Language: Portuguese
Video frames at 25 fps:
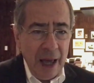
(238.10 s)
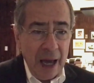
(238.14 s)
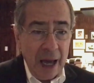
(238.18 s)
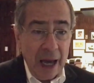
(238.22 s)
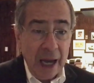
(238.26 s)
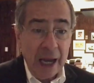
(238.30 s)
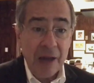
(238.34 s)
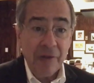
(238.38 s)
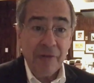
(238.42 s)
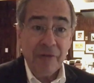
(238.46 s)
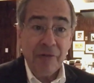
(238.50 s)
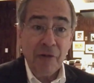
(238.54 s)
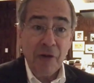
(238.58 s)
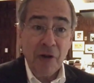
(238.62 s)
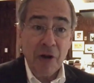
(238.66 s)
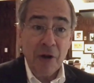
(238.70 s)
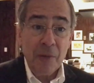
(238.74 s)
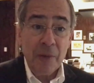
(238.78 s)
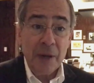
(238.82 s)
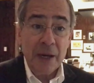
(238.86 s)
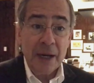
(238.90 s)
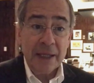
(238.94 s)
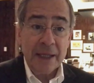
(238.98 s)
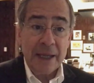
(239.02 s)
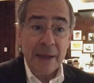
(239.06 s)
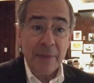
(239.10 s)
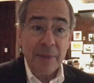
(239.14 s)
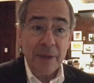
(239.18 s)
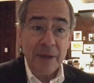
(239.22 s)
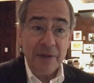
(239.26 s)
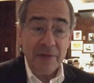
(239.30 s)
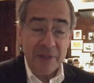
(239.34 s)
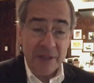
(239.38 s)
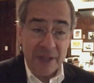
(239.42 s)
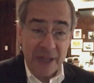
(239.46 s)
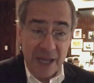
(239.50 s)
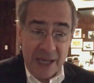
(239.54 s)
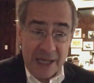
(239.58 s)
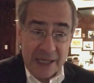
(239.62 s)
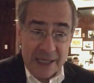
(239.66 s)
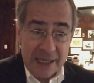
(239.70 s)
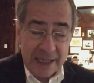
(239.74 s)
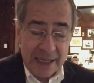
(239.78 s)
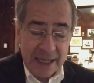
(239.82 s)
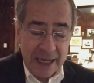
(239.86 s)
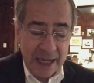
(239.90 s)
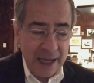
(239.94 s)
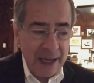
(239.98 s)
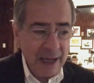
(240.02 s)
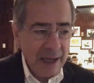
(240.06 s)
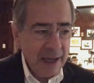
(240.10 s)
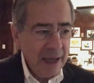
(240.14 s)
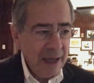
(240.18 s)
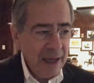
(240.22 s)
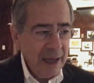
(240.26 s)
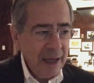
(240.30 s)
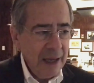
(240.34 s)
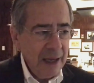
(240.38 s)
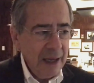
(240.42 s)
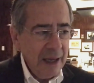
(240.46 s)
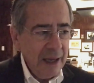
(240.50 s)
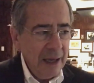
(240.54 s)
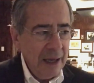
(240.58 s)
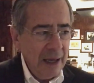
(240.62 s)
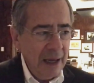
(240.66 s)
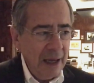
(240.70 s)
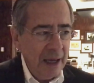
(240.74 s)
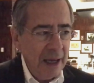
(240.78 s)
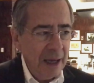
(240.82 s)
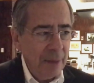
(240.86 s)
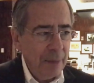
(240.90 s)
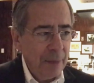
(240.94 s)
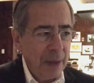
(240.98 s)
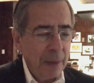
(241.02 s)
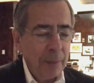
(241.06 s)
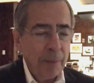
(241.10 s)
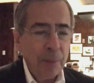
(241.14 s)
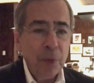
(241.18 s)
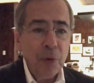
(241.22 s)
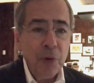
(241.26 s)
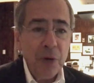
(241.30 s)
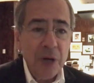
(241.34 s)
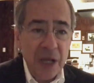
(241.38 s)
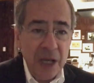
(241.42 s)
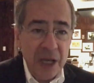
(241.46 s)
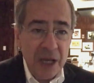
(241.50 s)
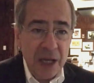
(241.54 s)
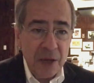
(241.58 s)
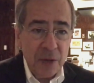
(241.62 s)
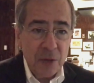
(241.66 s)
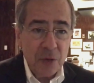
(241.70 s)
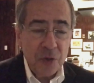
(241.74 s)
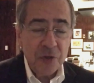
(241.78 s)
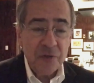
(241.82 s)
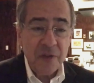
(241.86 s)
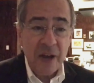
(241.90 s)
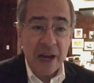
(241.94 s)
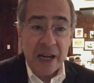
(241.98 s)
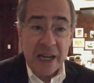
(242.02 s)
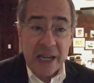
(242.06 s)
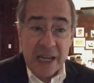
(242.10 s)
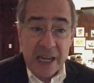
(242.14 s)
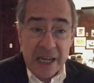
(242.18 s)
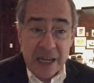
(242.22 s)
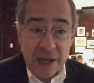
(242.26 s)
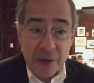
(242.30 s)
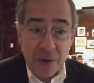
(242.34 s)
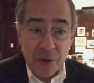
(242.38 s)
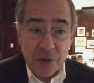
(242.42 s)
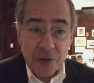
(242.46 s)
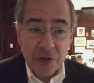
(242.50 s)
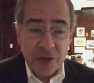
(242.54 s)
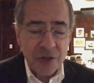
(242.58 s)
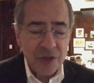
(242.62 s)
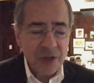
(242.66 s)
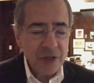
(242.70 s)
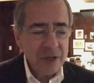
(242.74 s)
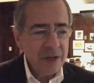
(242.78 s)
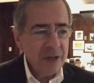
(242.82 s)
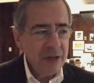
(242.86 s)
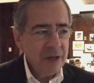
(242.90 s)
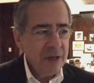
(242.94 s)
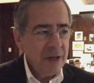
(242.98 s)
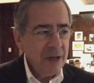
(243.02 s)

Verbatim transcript: A reforma da Previdência é para punir os velhinhos,